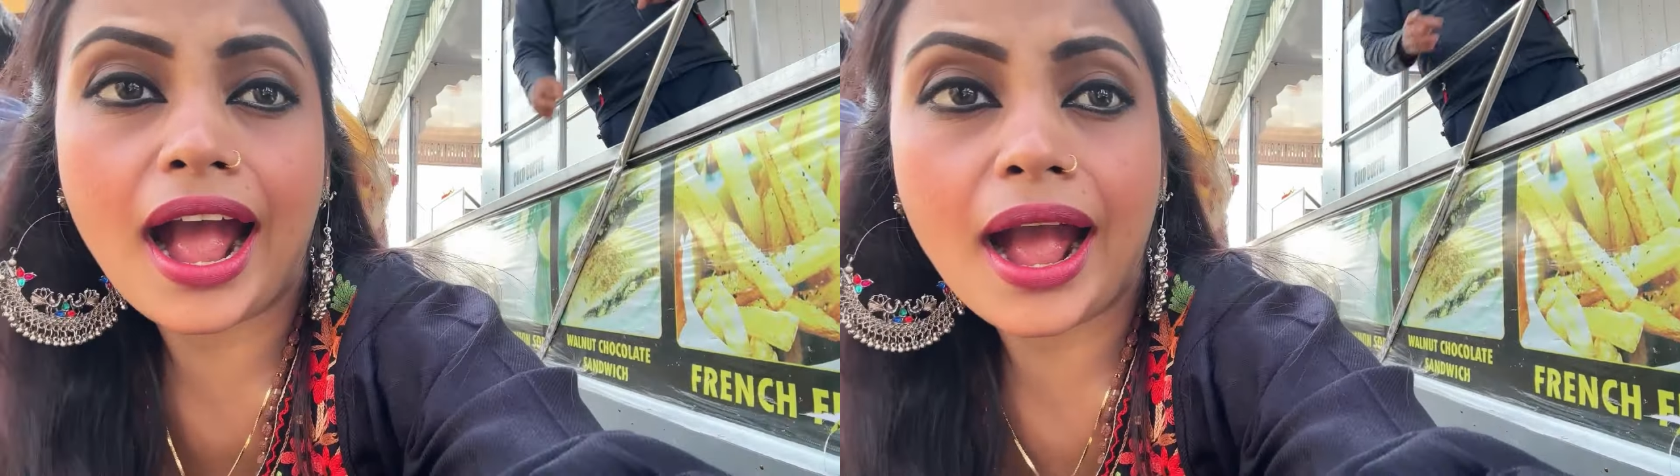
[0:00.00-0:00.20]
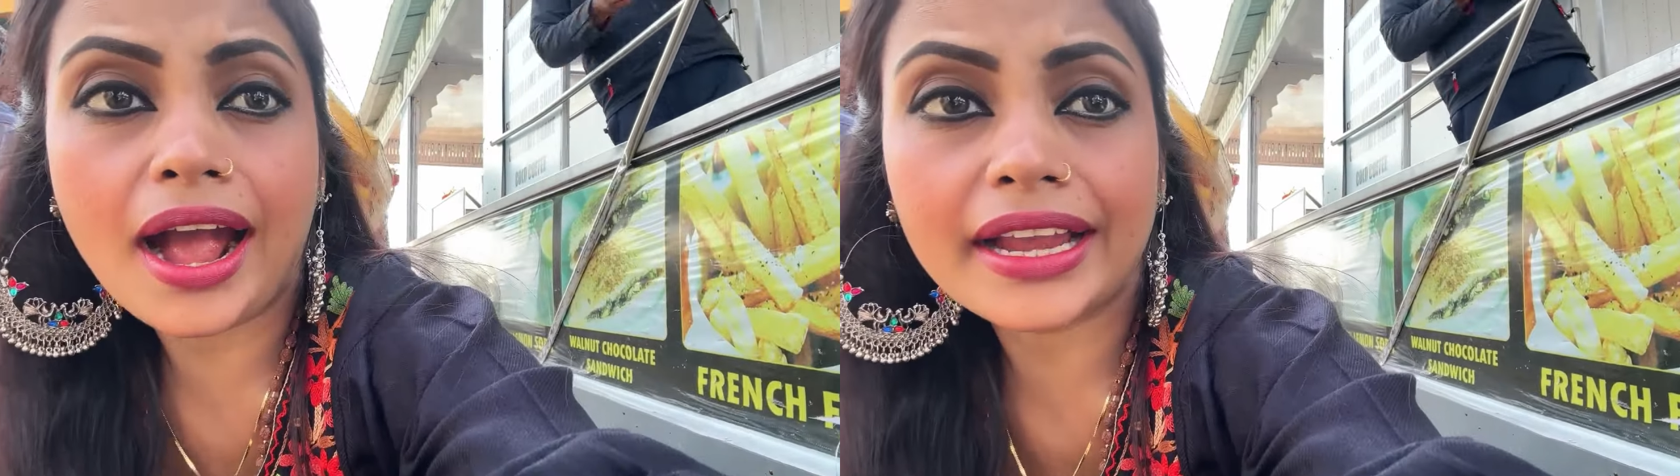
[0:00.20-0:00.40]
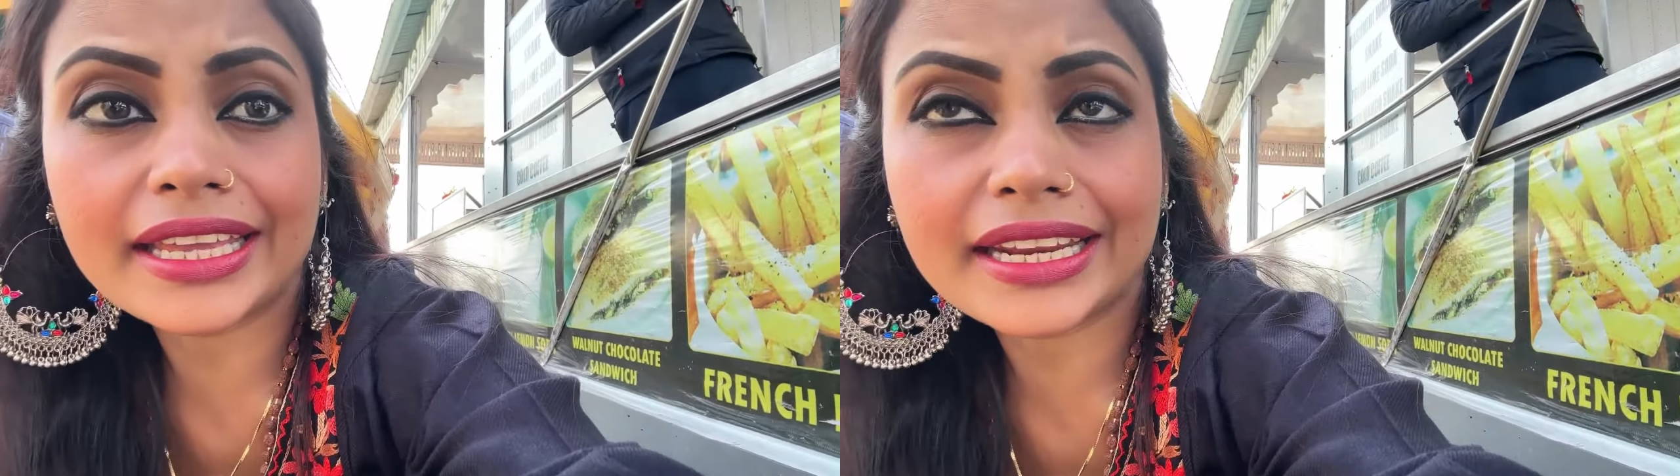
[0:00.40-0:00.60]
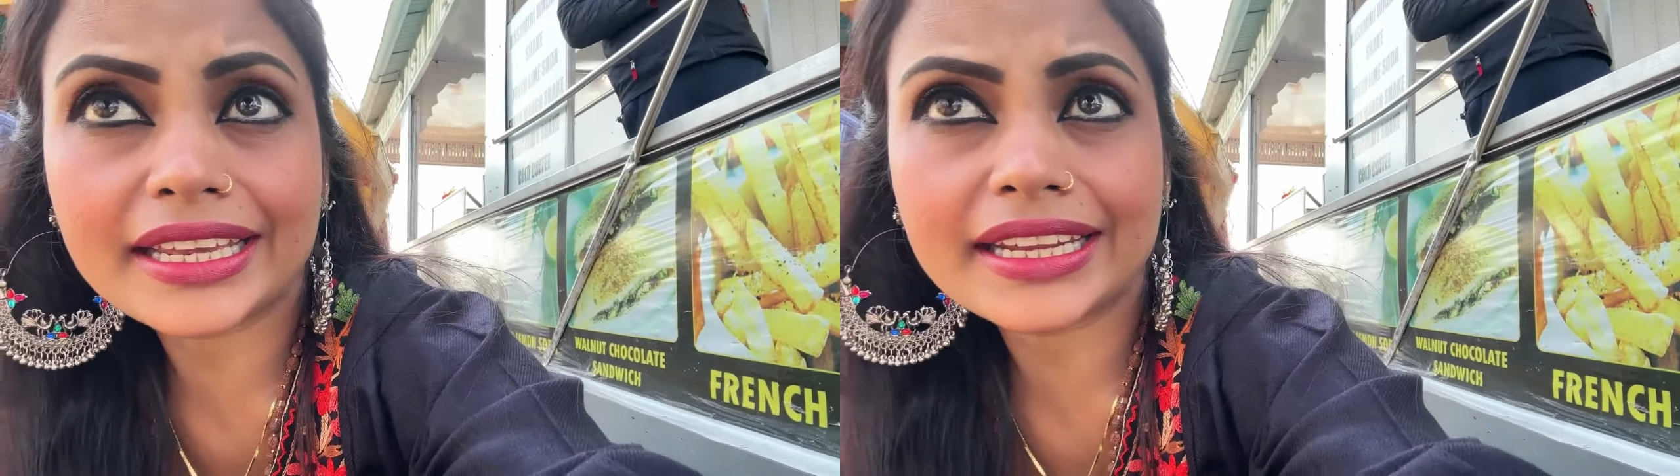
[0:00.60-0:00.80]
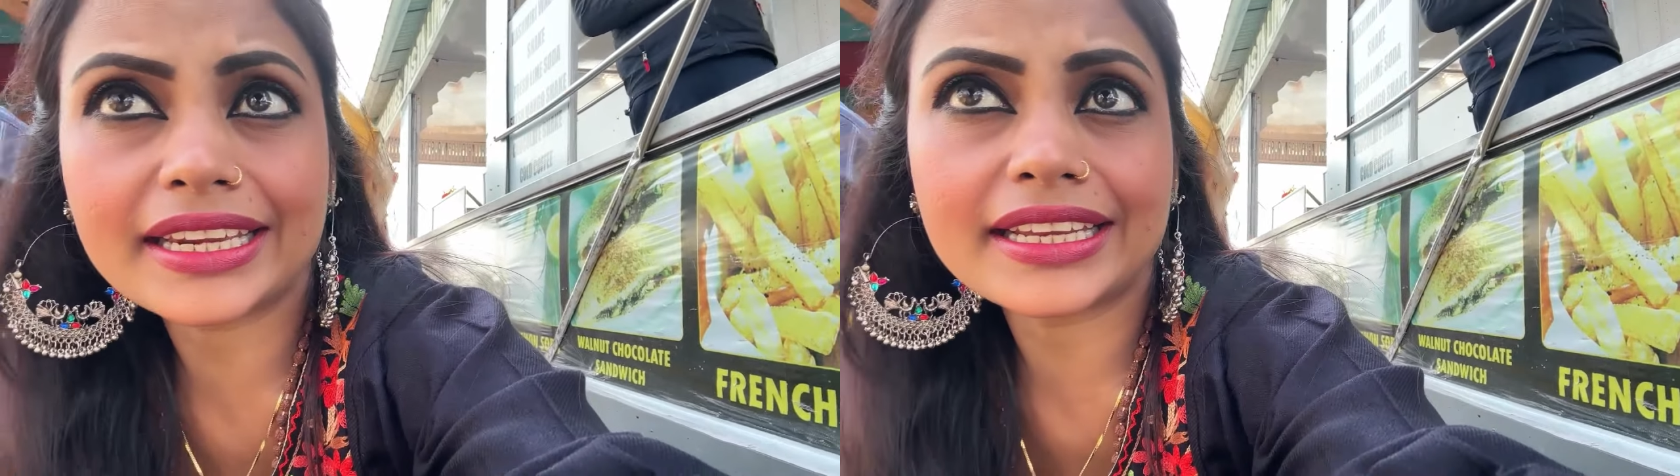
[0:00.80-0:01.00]
आ, गिरे
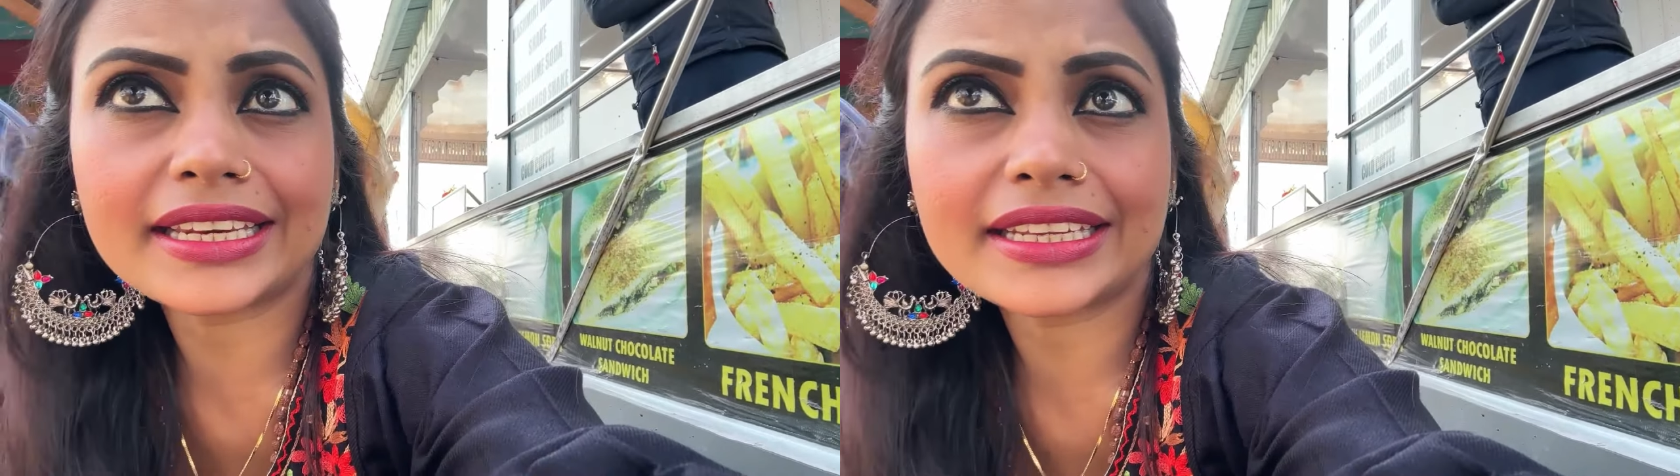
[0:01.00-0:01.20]
गिरे गिरे गिरे